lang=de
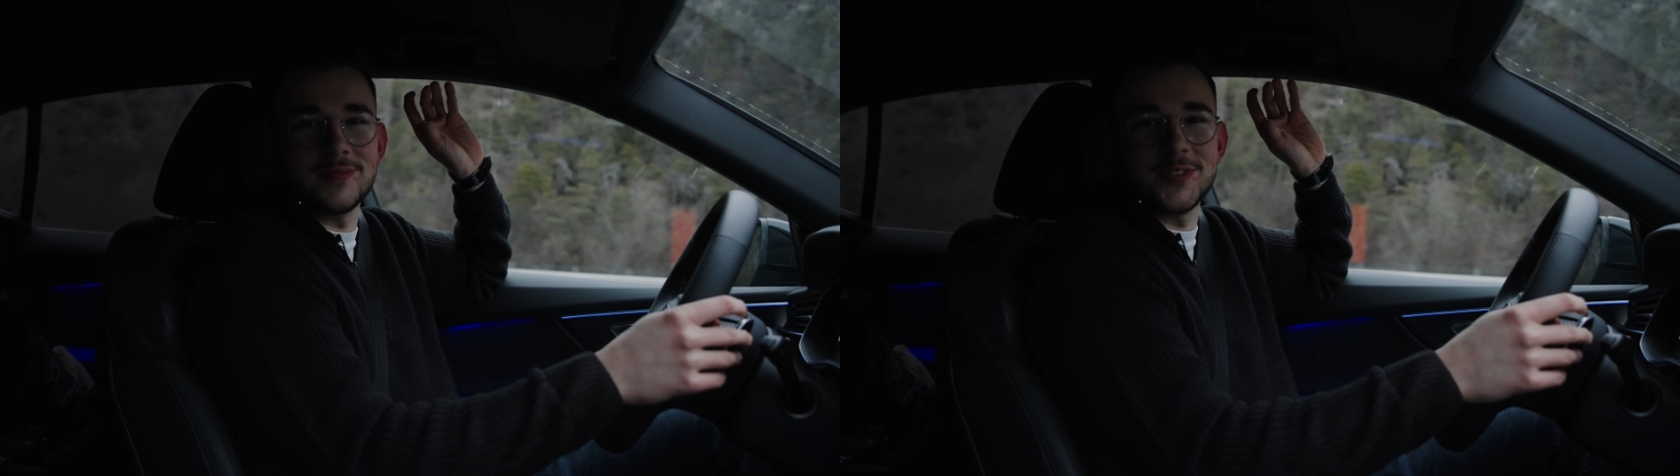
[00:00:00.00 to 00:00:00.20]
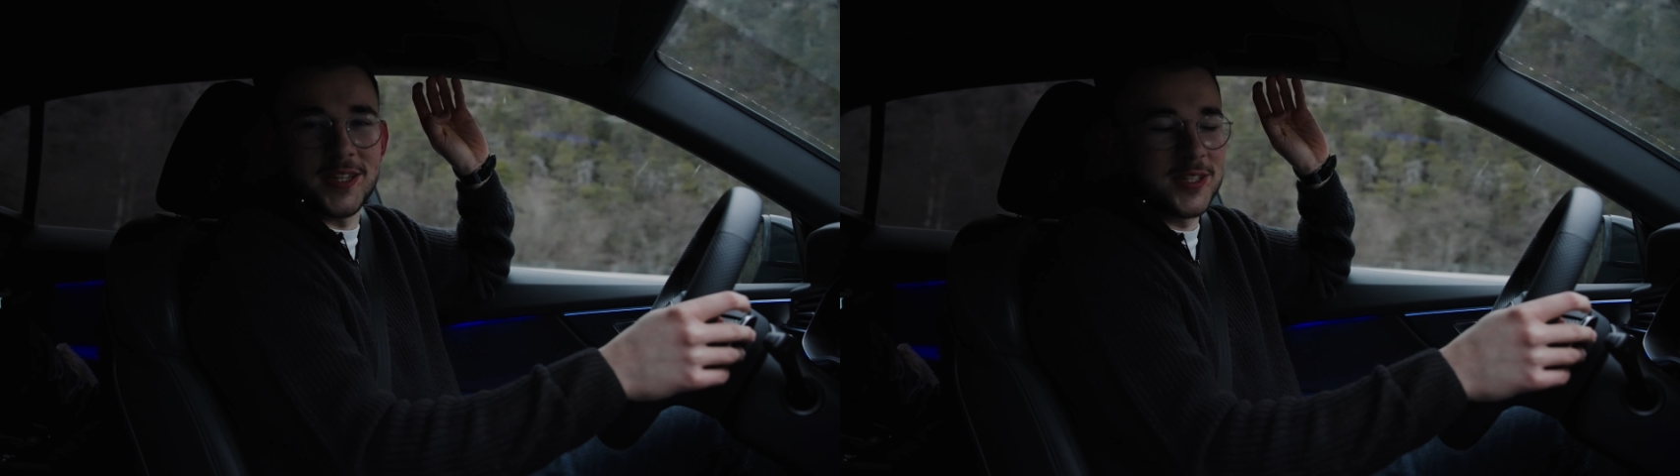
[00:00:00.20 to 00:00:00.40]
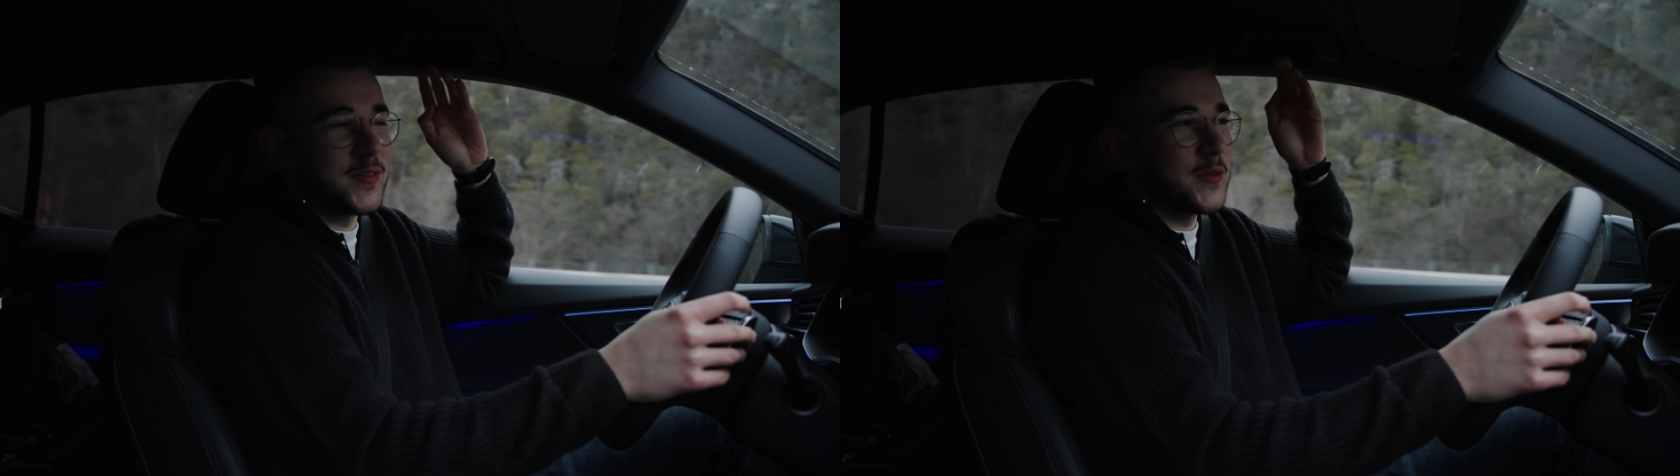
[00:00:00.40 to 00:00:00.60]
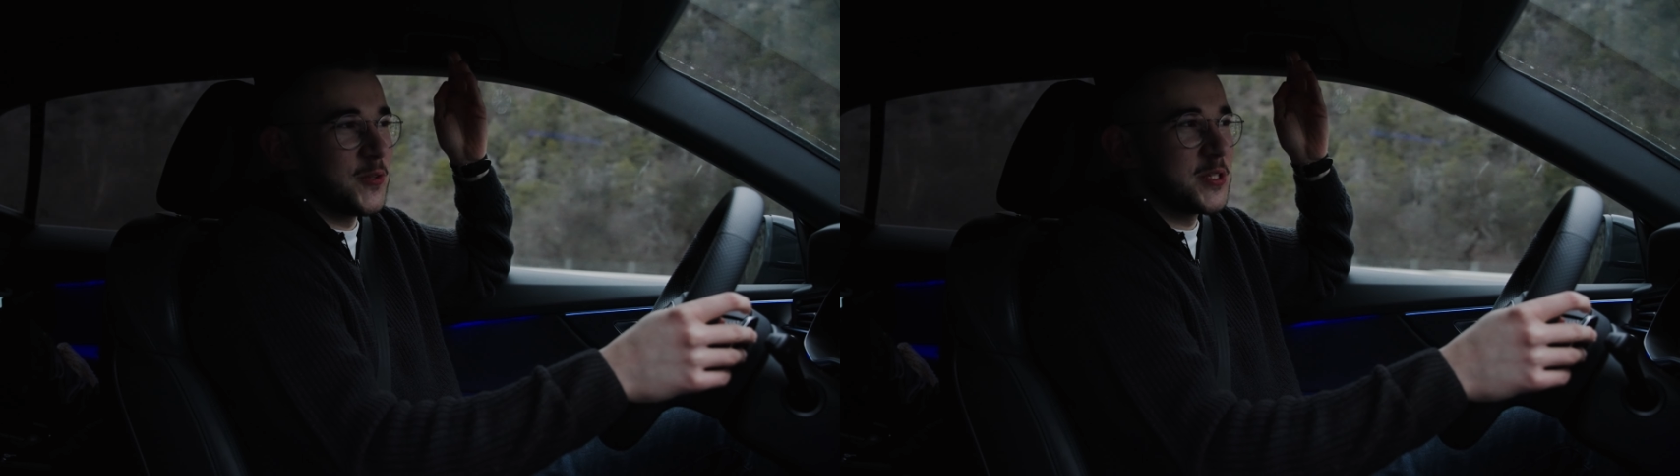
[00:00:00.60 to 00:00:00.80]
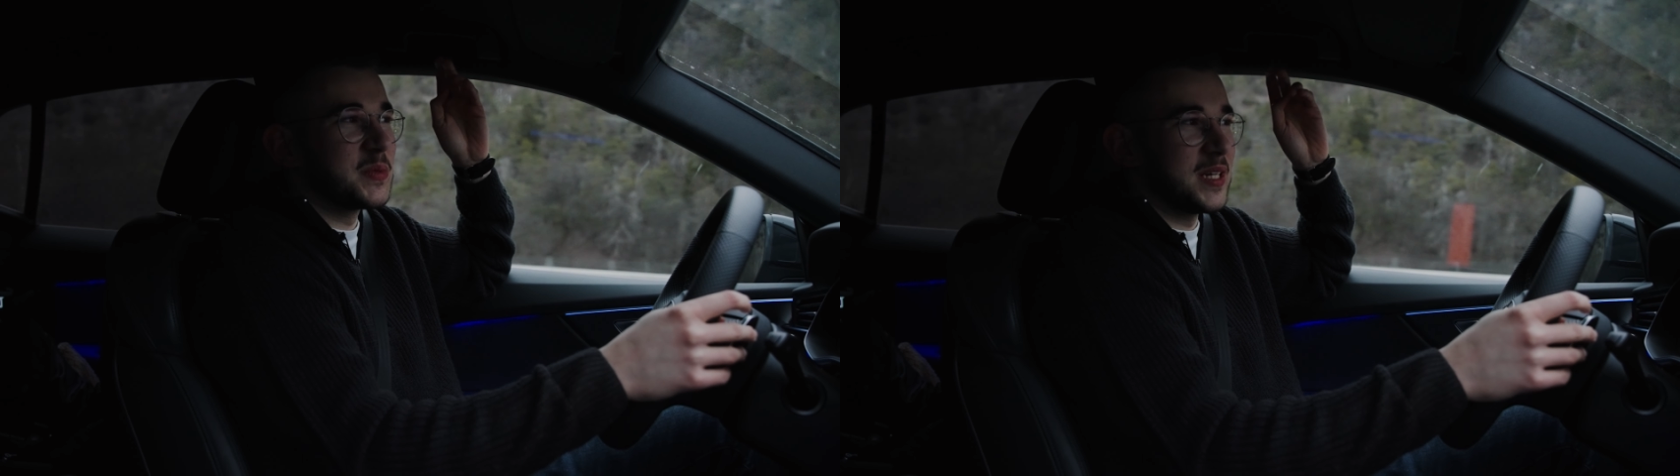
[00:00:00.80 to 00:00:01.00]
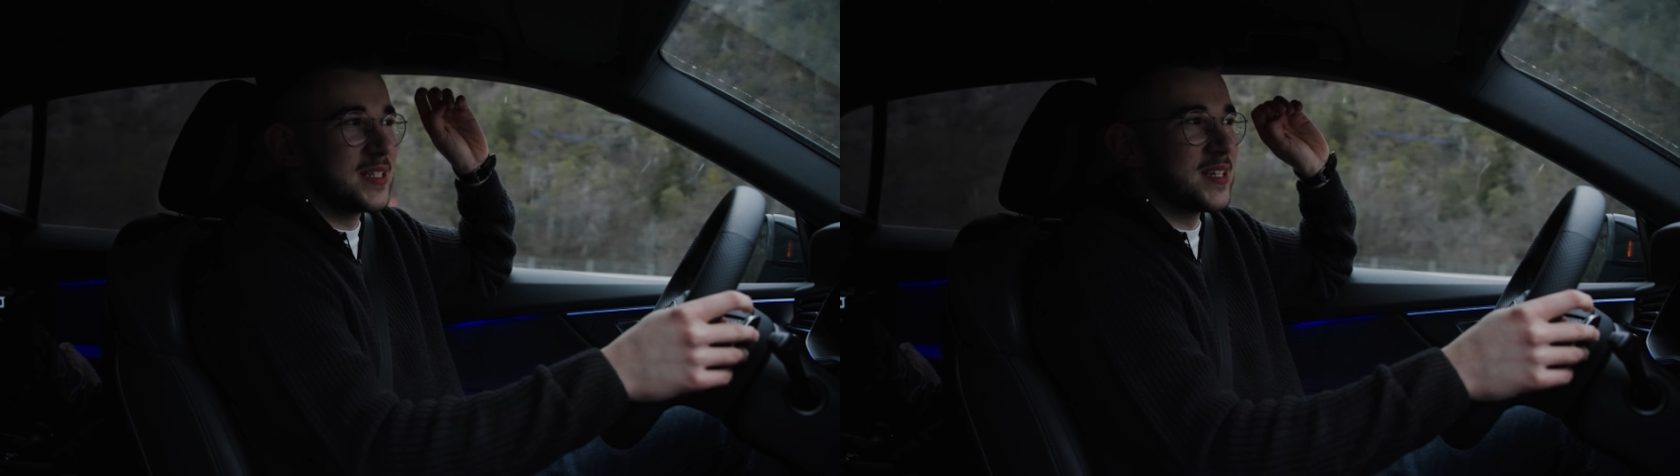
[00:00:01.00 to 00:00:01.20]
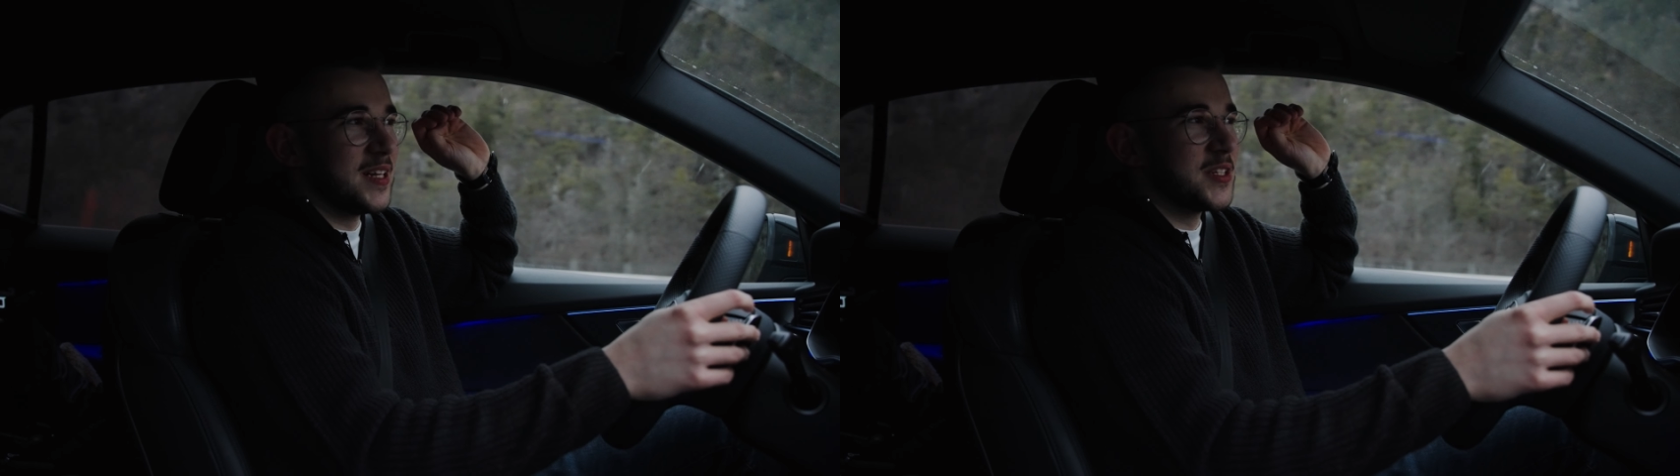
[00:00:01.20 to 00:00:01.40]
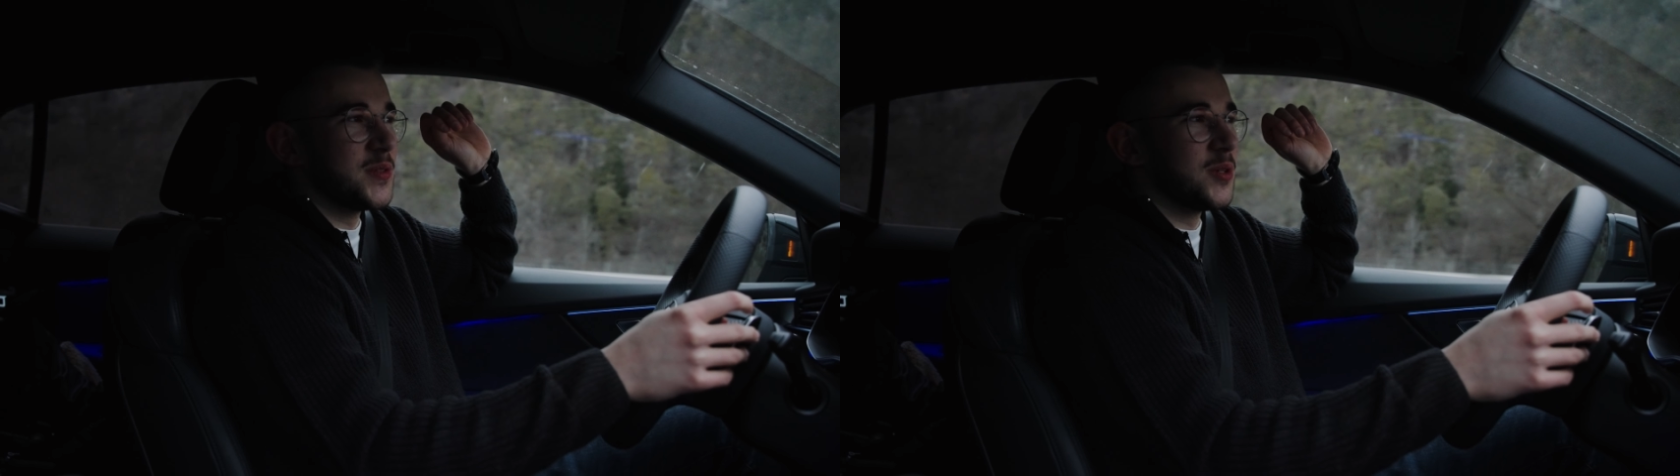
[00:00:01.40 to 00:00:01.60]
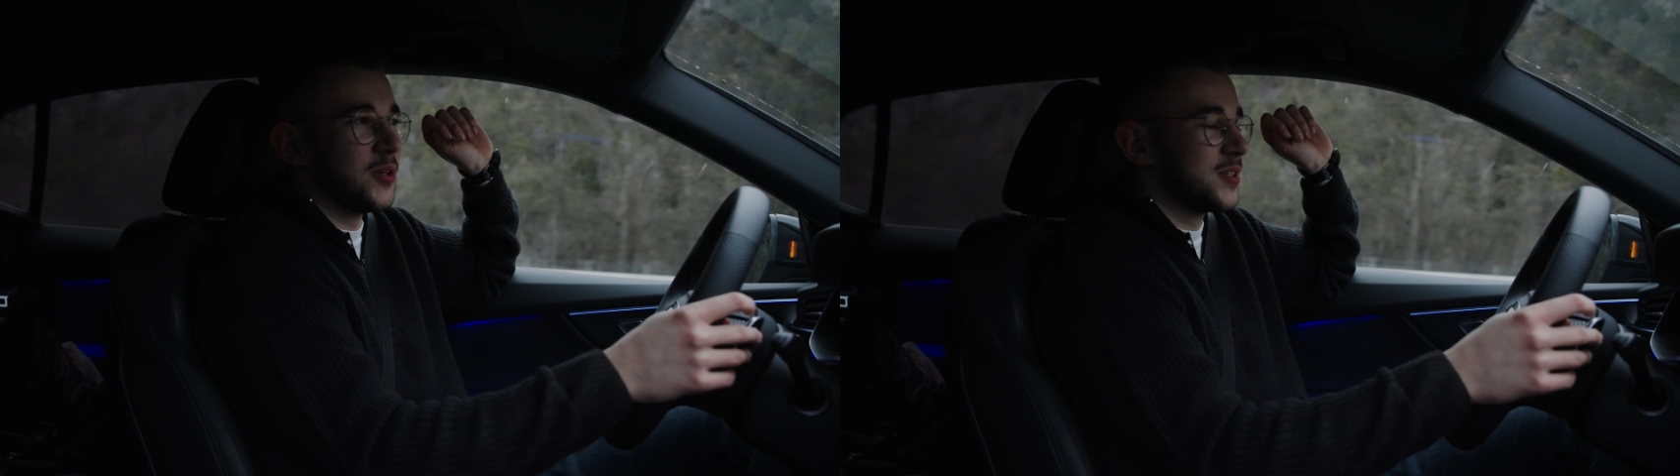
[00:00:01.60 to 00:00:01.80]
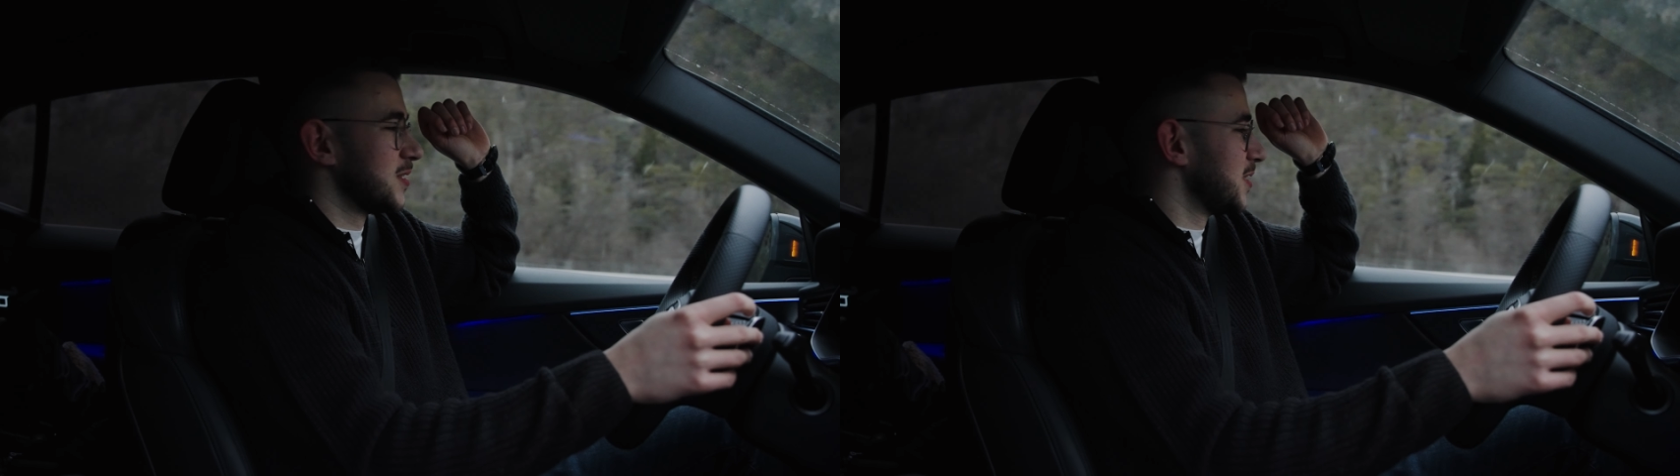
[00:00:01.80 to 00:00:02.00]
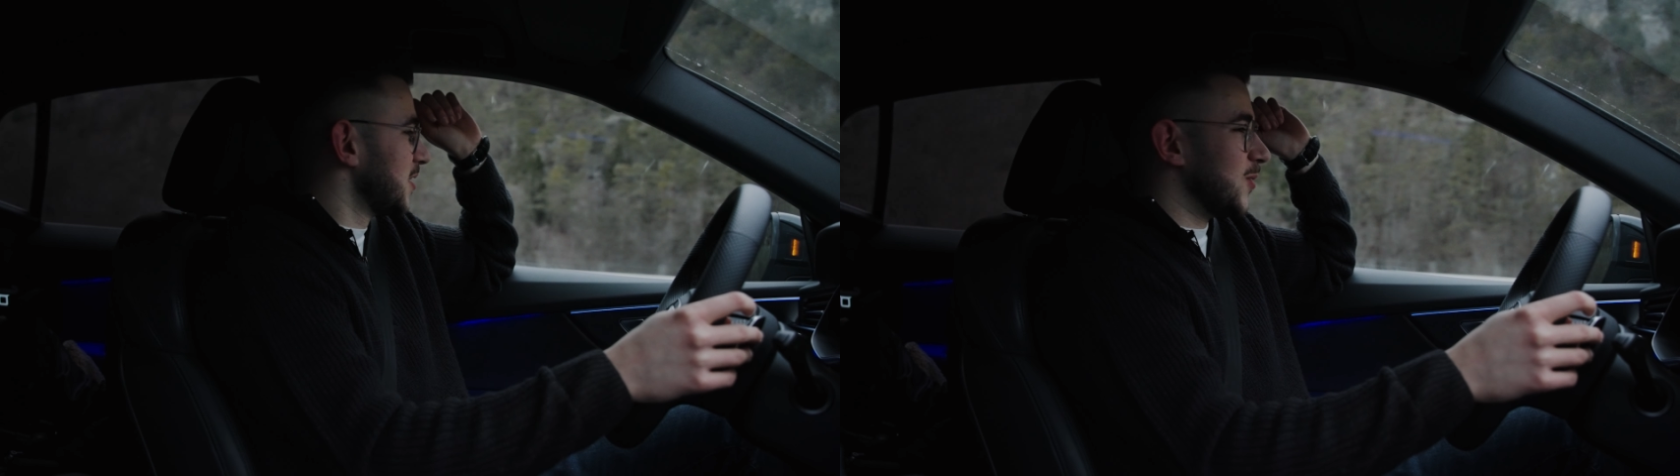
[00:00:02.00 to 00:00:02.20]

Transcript: ich denke, es war trotzdem ein ganz geiles Video, Leute.